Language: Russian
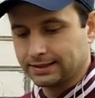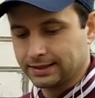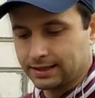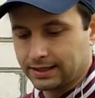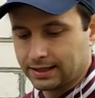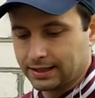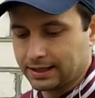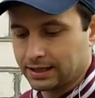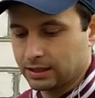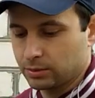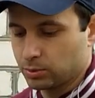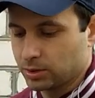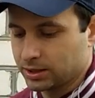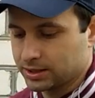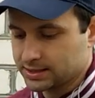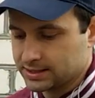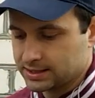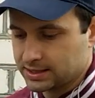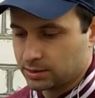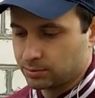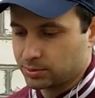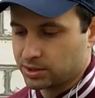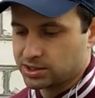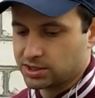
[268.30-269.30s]
это
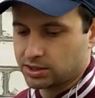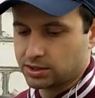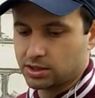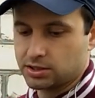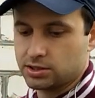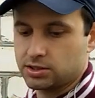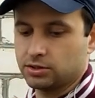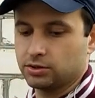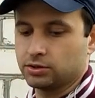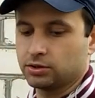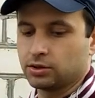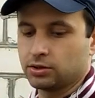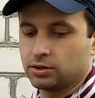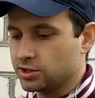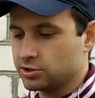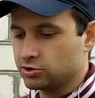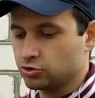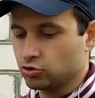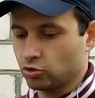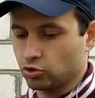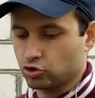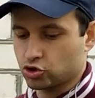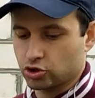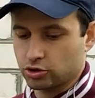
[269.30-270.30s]
MX71.
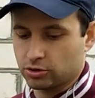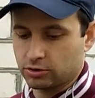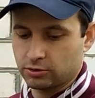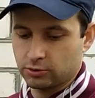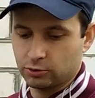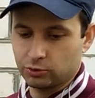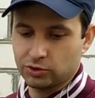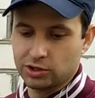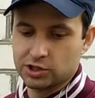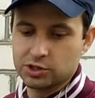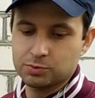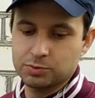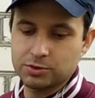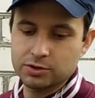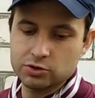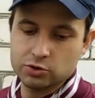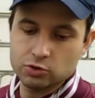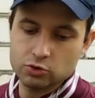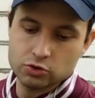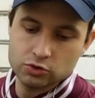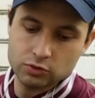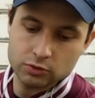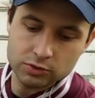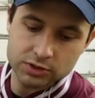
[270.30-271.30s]
Здесь тоже у нас
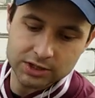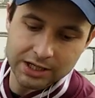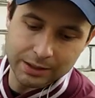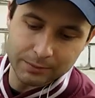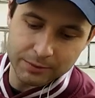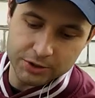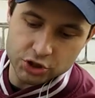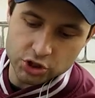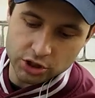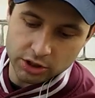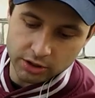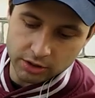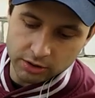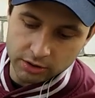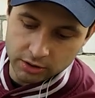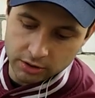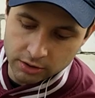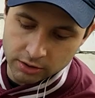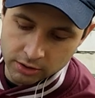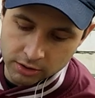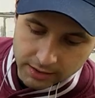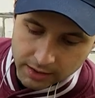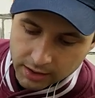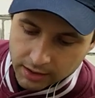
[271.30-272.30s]
присутствуют ямочки
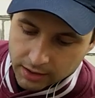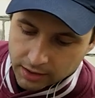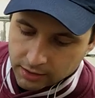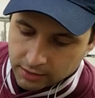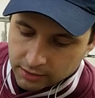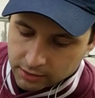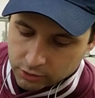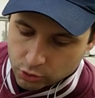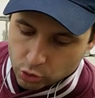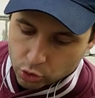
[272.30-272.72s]
на